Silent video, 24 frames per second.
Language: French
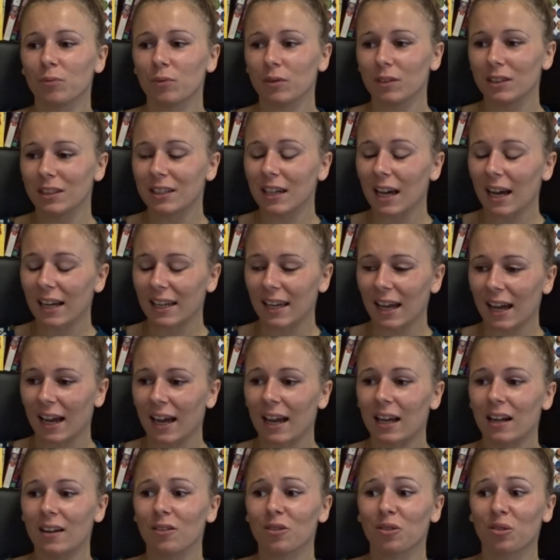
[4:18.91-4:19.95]
derrière
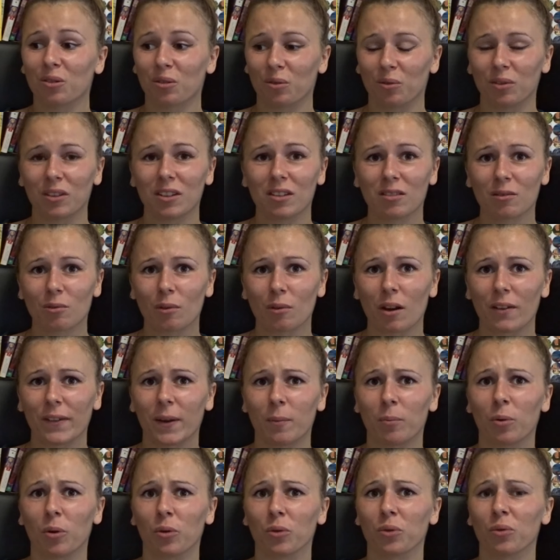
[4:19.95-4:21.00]
elle son histoire
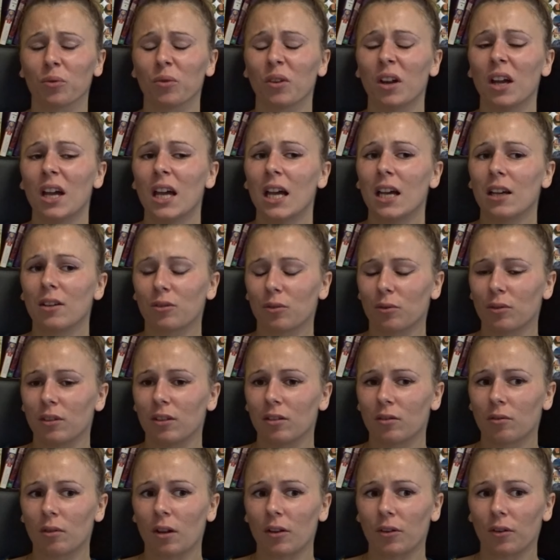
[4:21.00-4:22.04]
d'abandon, son
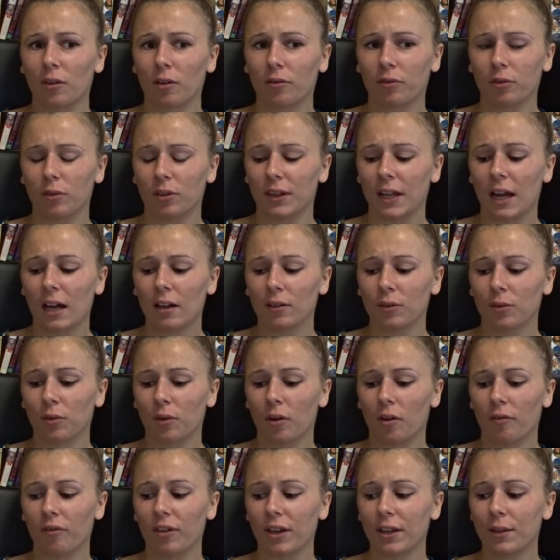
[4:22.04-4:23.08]
histoire d'orphelinat. Donc
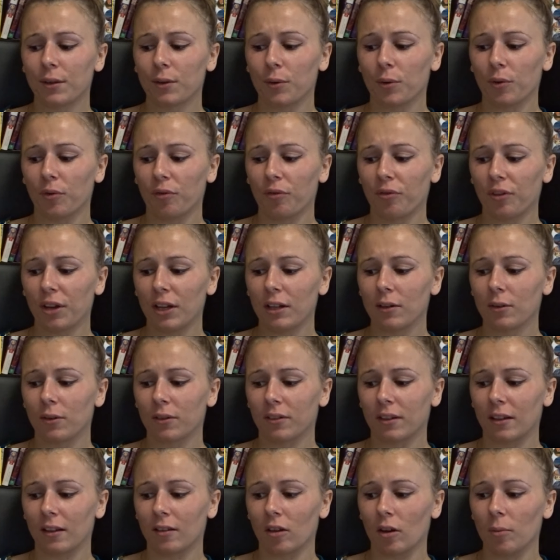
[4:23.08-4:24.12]
en fait, au fil de
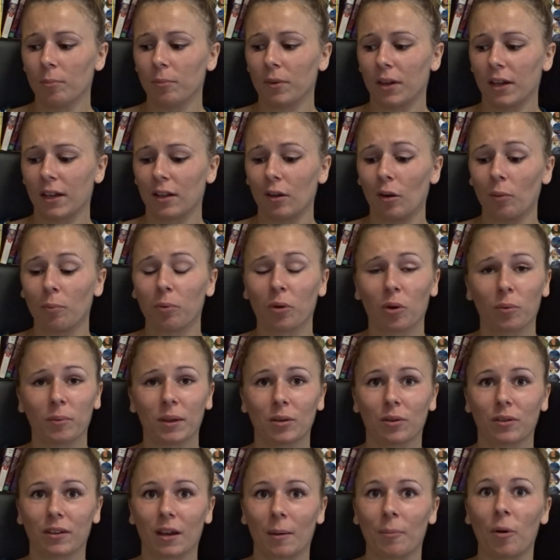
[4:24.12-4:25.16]
ces tomes, et dans le premier
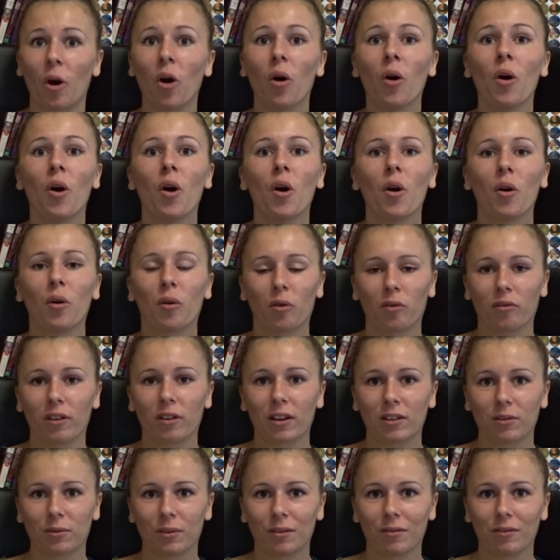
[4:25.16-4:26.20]
notamment, on va
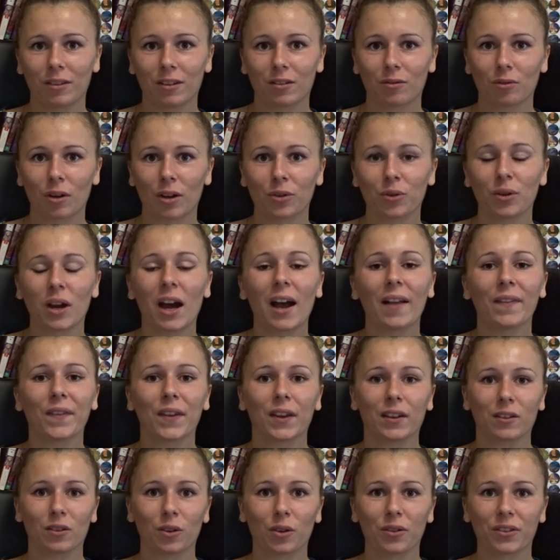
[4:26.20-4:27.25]
suivre l'histoire de
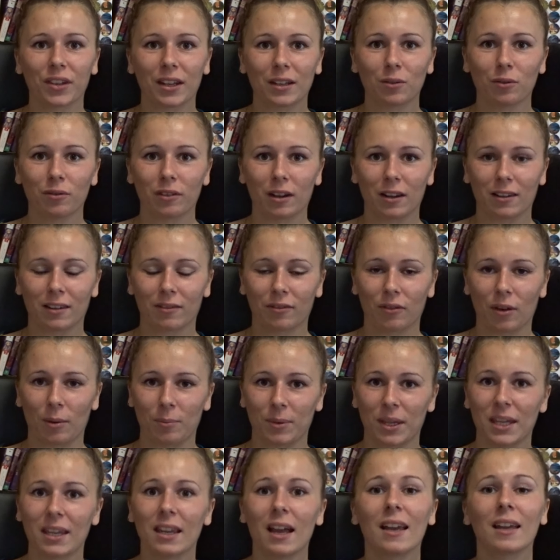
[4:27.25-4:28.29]
Anne dans cette nouvelle
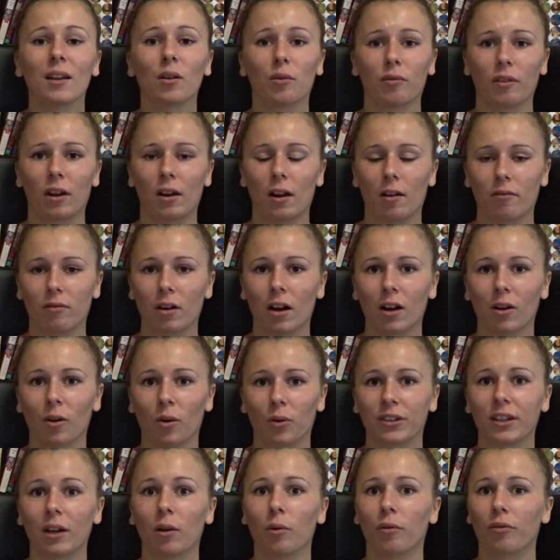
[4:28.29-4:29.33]
famille et on va la voir
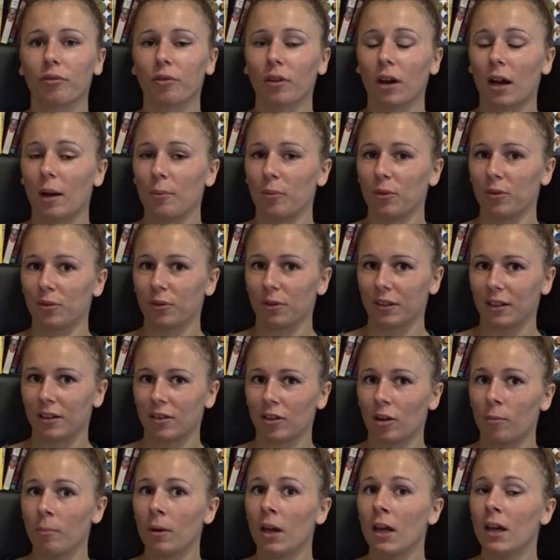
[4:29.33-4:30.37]
grandir au fur et à mesure des
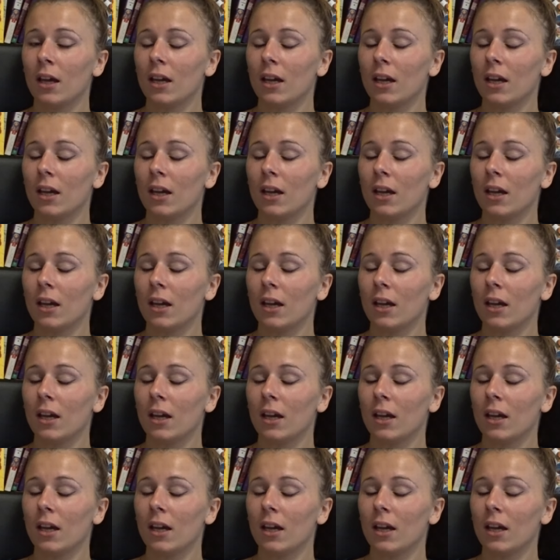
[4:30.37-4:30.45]
tomes.